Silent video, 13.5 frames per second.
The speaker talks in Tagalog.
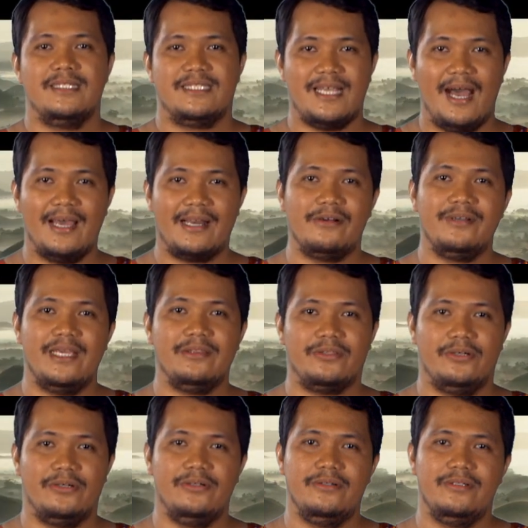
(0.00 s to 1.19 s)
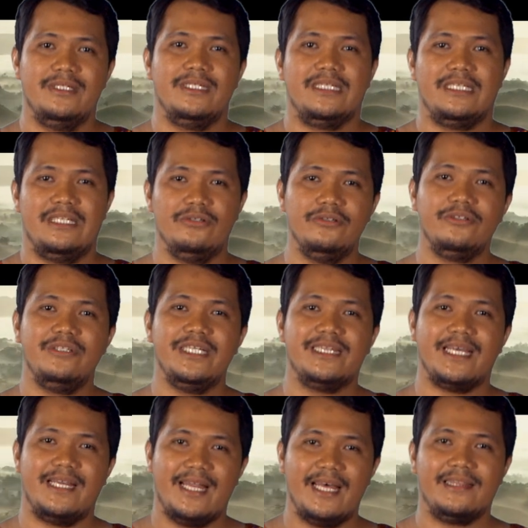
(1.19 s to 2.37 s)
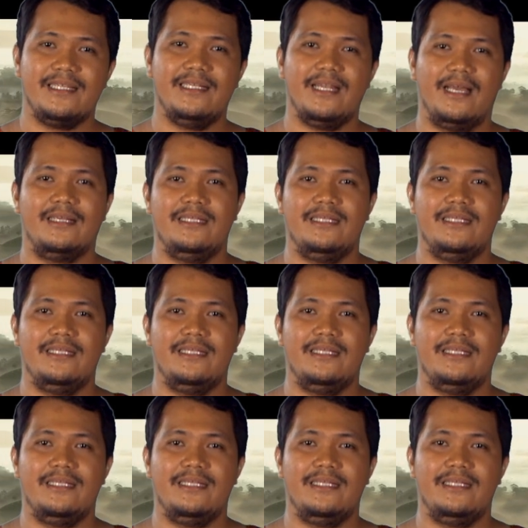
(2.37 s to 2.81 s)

Sa araw na ito, ginugunita natin ang